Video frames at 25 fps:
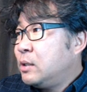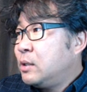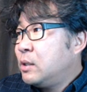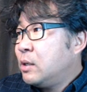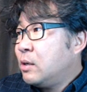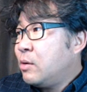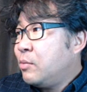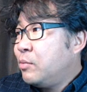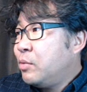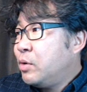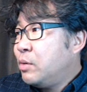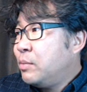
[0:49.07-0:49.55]

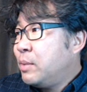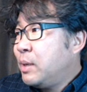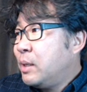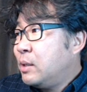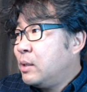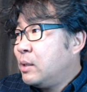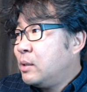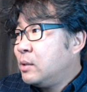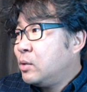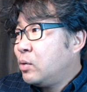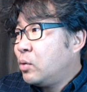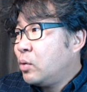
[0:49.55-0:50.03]
건물을
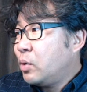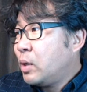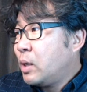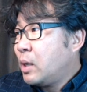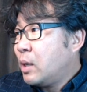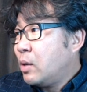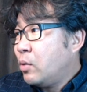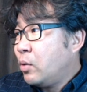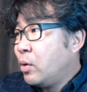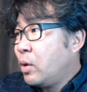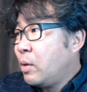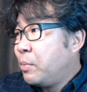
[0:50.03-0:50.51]
만들어서
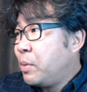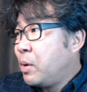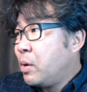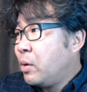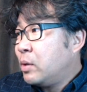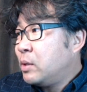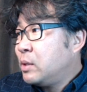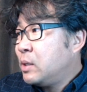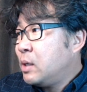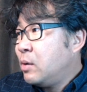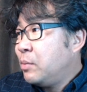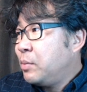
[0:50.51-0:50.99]
이렇게
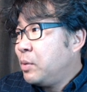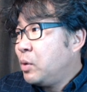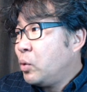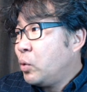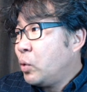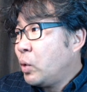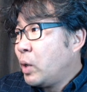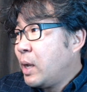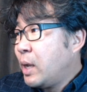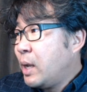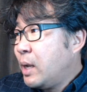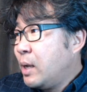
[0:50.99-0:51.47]
벽을 세우면
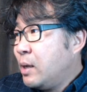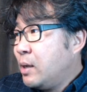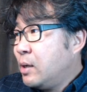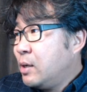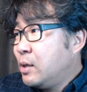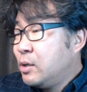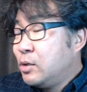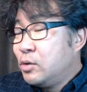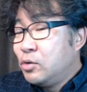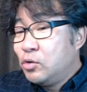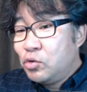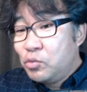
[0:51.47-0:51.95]
요게
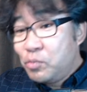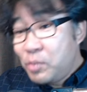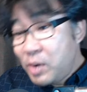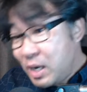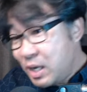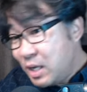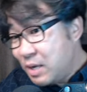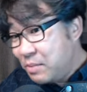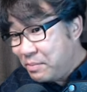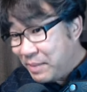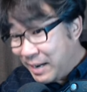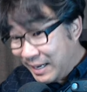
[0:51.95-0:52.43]
숨어
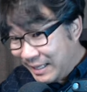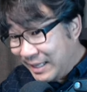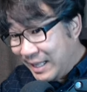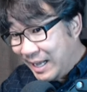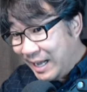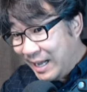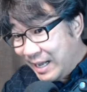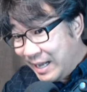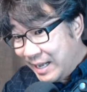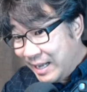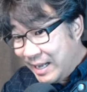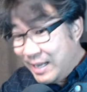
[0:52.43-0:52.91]
있는
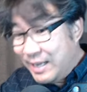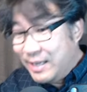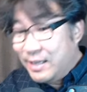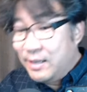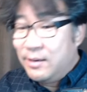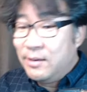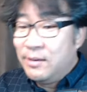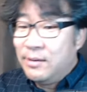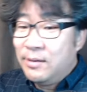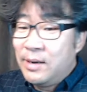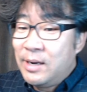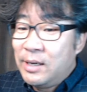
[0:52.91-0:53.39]
마당
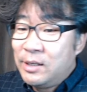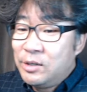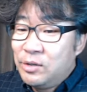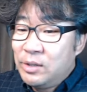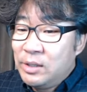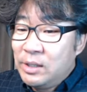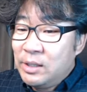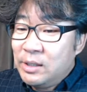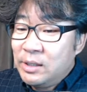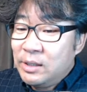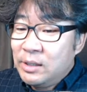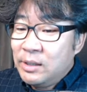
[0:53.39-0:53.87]
이런 걸 할 수
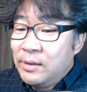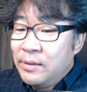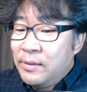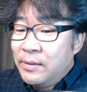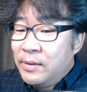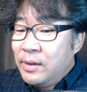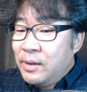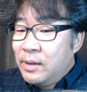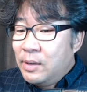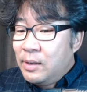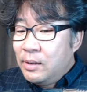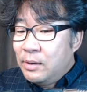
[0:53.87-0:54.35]
있는
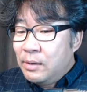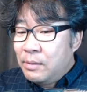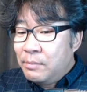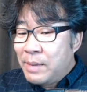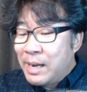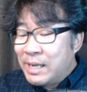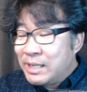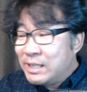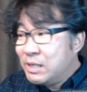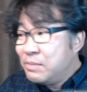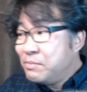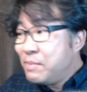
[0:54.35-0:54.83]

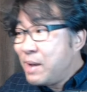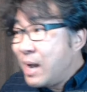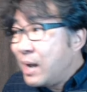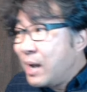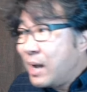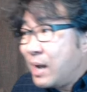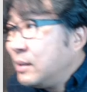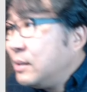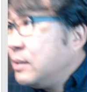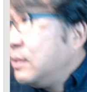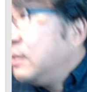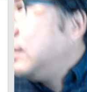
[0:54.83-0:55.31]
마지막.
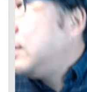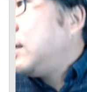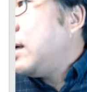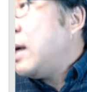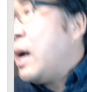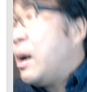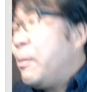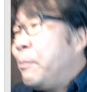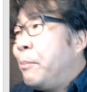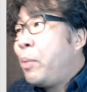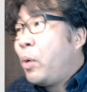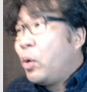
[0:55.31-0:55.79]

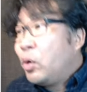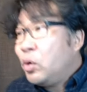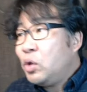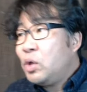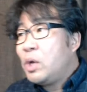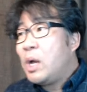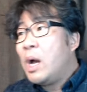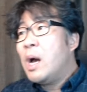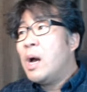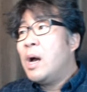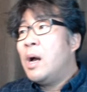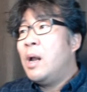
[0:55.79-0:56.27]
자,
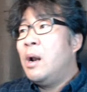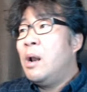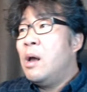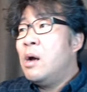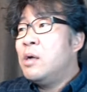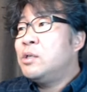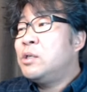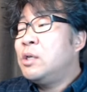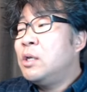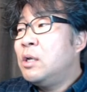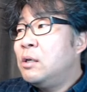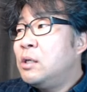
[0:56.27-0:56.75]
포르투갈
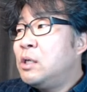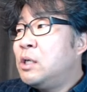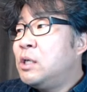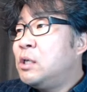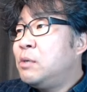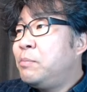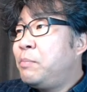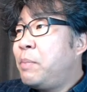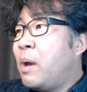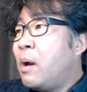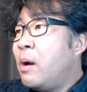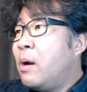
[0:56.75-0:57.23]
럭셔리
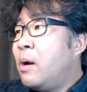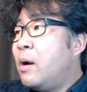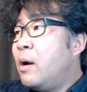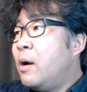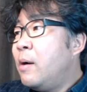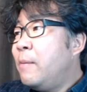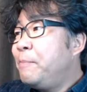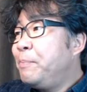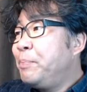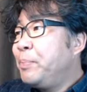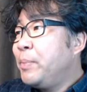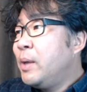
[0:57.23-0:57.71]

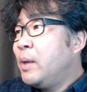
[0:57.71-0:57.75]
70평.